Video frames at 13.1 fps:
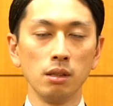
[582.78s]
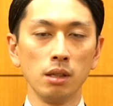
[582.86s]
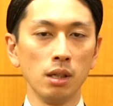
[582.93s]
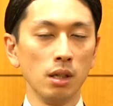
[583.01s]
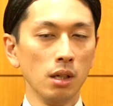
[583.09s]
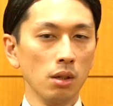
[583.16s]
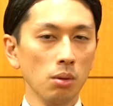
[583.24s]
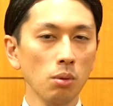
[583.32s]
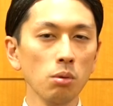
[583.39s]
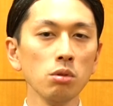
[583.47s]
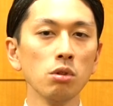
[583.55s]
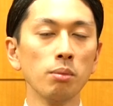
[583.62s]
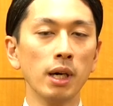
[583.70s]
で
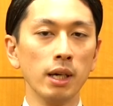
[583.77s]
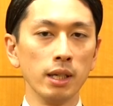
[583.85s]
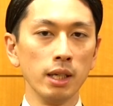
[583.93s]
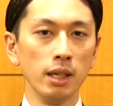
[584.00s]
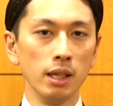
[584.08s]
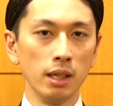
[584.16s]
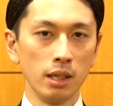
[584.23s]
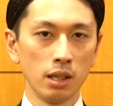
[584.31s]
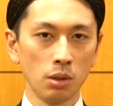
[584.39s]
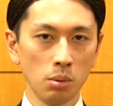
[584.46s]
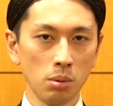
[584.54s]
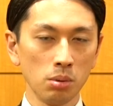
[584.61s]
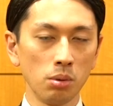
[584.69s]
多くの場合
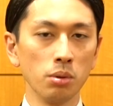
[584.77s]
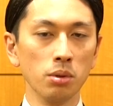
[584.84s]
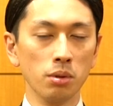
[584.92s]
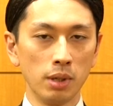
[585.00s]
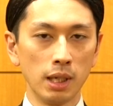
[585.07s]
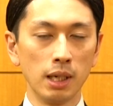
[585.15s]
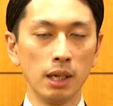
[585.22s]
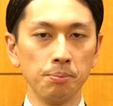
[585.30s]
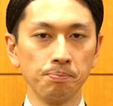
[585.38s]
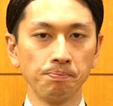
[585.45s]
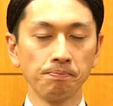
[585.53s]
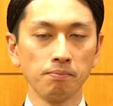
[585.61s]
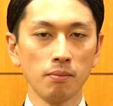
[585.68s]
人というのは
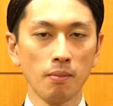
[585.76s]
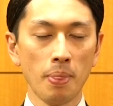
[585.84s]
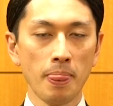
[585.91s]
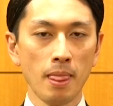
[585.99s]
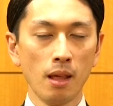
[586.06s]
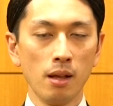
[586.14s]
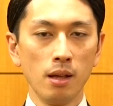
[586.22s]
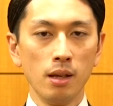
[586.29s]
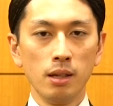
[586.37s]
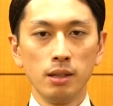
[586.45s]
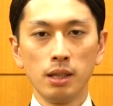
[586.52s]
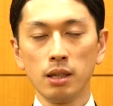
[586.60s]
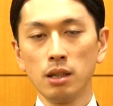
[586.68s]

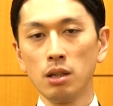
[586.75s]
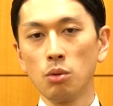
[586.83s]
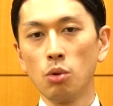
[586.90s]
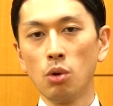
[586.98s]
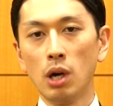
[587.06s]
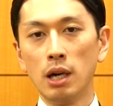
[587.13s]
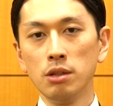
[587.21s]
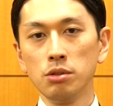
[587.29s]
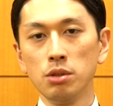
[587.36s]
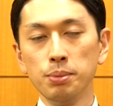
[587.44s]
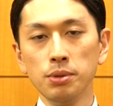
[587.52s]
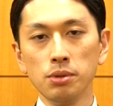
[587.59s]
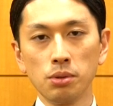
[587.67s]
なかなかこう
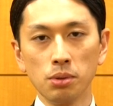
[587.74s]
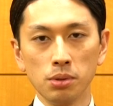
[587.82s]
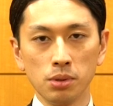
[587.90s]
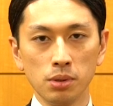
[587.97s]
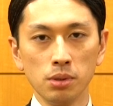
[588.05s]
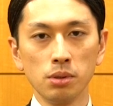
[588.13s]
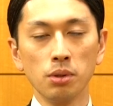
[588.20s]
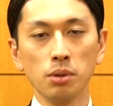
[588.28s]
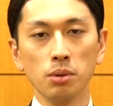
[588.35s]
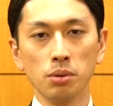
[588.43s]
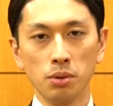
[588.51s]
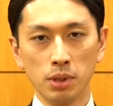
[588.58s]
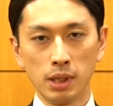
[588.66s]
アウトプットをするという
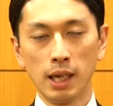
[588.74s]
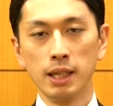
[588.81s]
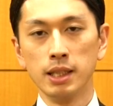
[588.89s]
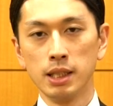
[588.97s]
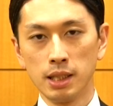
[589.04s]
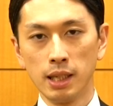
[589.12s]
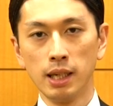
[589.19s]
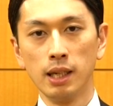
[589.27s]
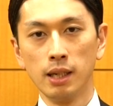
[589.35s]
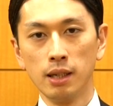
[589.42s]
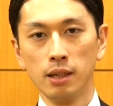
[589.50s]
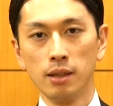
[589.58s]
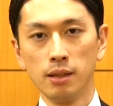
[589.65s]
ことに対し
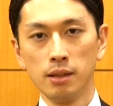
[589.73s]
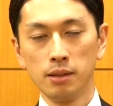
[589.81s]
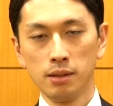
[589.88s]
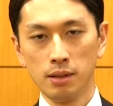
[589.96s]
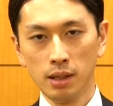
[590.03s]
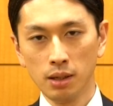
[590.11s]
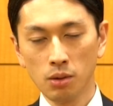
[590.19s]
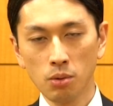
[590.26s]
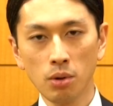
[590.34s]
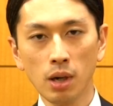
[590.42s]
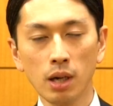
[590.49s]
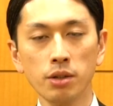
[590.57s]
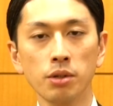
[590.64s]
て抵
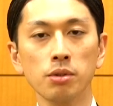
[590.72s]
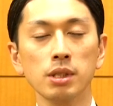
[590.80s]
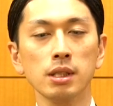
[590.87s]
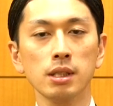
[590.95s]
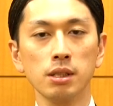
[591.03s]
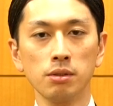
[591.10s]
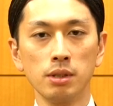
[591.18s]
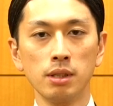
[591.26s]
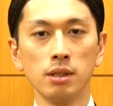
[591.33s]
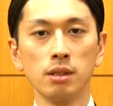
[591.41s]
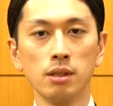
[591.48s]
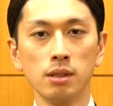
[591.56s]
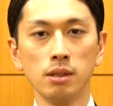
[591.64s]
抗があるようなんですよね。
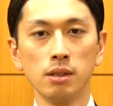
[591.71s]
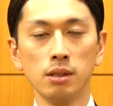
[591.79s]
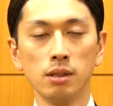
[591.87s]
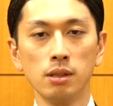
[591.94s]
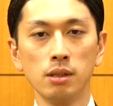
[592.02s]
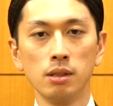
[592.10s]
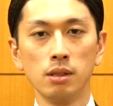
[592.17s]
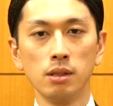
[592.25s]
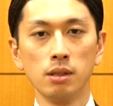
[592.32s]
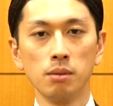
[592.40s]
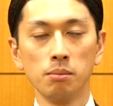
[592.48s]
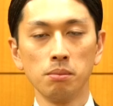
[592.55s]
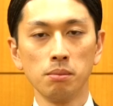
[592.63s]

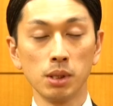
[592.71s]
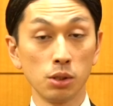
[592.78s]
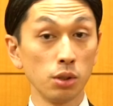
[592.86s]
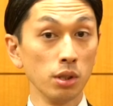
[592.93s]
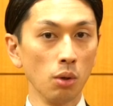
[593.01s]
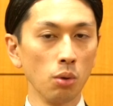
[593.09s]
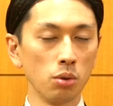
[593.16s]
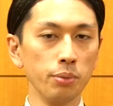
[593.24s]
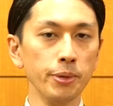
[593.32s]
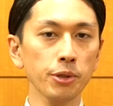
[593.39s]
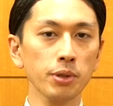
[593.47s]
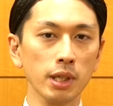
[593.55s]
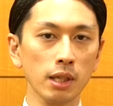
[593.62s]
まあ、つい臆
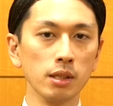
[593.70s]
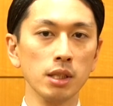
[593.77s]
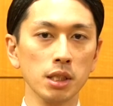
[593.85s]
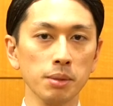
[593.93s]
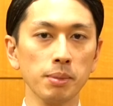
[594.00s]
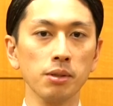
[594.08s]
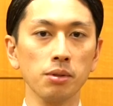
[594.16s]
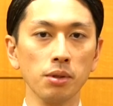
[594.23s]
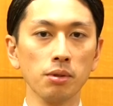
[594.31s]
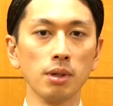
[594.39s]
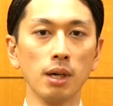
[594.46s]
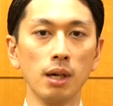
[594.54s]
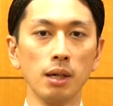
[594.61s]
病になってしまうとい
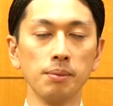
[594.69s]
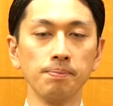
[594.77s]
うか、